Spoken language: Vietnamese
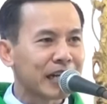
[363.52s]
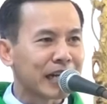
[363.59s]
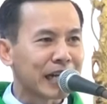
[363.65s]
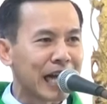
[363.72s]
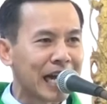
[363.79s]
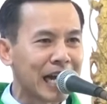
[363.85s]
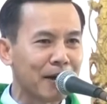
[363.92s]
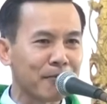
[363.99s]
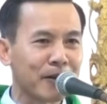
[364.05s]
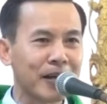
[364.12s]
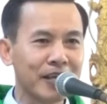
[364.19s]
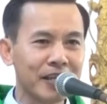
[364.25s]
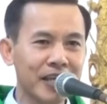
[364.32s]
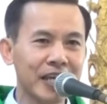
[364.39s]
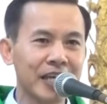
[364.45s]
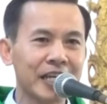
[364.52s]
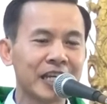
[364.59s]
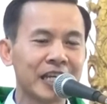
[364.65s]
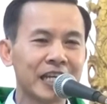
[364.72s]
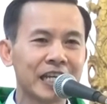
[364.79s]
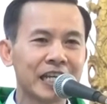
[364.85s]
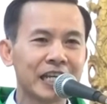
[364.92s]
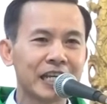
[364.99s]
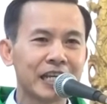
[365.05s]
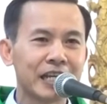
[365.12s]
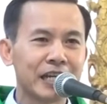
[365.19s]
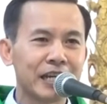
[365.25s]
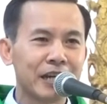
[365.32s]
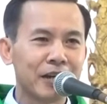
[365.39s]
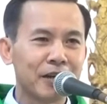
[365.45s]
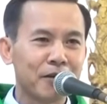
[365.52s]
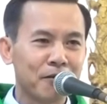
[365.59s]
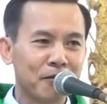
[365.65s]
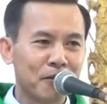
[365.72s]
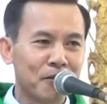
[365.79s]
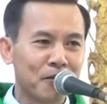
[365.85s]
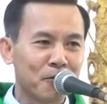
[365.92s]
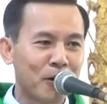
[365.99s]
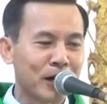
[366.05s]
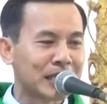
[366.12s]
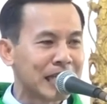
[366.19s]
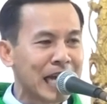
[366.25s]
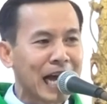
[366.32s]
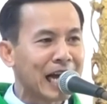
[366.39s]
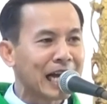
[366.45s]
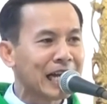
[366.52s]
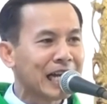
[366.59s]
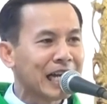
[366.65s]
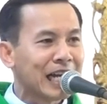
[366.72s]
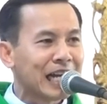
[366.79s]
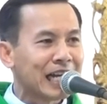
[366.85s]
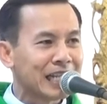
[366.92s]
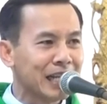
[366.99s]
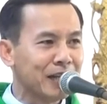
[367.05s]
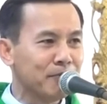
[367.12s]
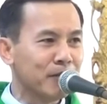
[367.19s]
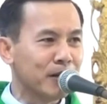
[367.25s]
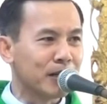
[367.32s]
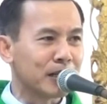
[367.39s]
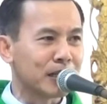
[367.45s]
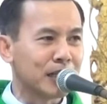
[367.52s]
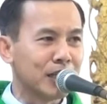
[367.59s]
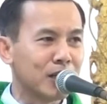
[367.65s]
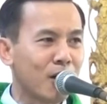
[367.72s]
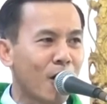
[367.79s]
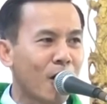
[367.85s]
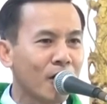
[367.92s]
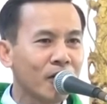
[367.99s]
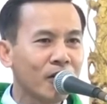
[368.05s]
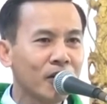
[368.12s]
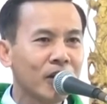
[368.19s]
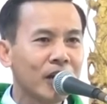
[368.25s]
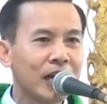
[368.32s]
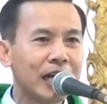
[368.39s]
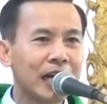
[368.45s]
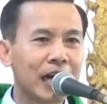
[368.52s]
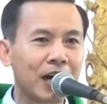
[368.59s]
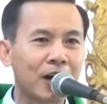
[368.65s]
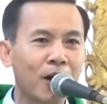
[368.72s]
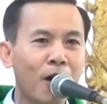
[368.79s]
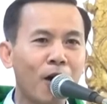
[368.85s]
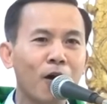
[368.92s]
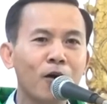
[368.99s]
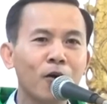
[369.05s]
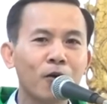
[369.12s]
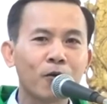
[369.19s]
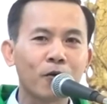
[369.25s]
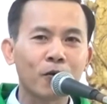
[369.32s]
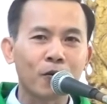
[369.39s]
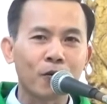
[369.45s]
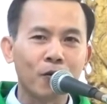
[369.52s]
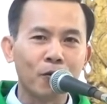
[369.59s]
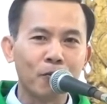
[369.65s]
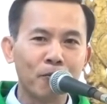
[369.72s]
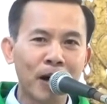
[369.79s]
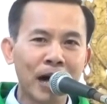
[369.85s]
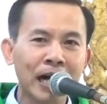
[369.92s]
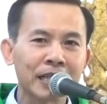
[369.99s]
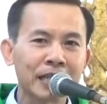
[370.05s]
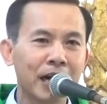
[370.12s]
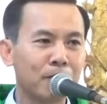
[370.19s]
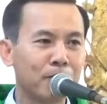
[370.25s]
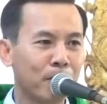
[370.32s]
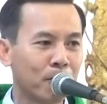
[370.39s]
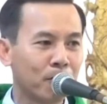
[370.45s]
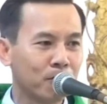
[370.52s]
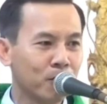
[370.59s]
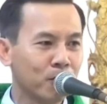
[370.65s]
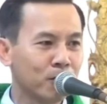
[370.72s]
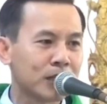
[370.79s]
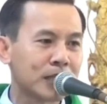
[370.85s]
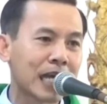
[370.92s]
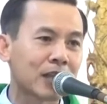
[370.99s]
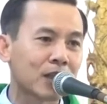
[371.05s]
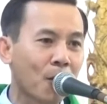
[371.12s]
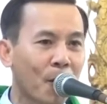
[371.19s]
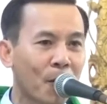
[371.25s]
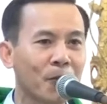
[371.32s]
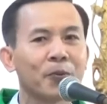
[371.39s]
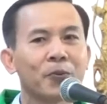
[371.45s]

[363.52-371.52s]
ngài làm nghề gì Quả chăng tin mừng chỉ nói là con của bác thợ mộc vua xe thôi.